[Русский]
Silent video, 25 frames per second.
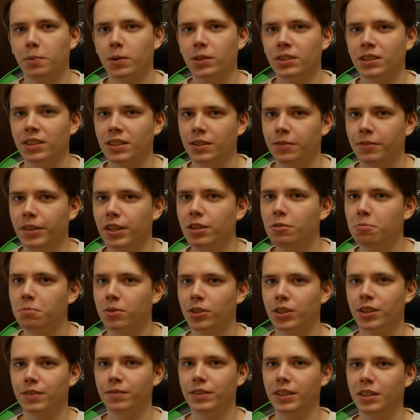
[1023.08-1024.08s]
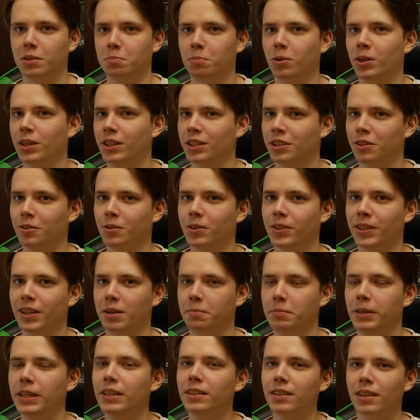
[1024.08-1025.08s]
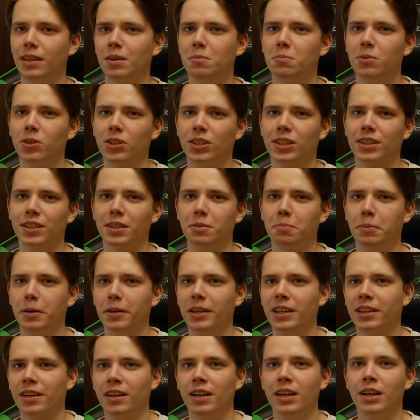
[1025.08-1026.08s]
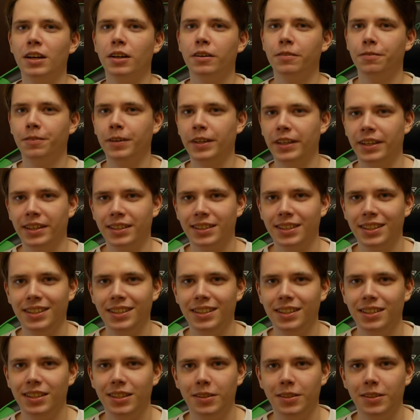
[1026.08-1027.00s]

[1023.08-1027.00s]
просто сферу, можно взять более сложный объект, или можно, например, вырезать